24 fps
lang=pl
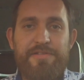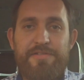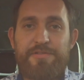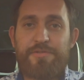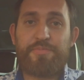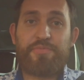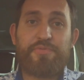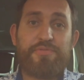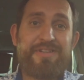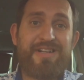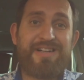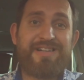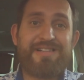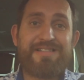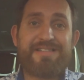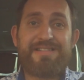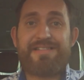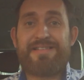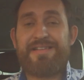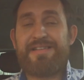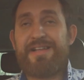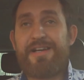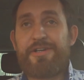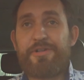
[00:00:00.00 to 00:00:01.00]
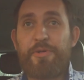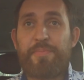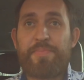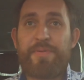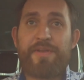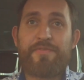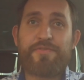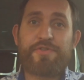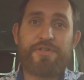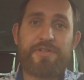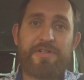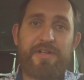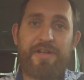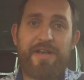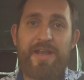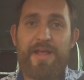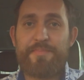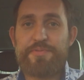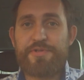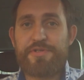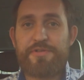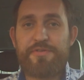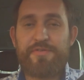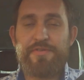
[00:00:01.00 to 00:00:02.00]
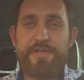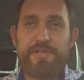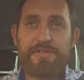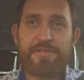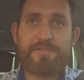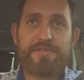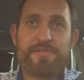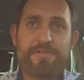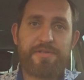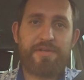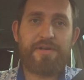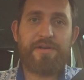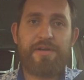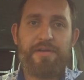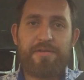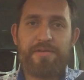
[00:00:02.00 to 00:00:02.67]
jest tu brutalna zasada, kto pierwszy, ten lepszy, więc,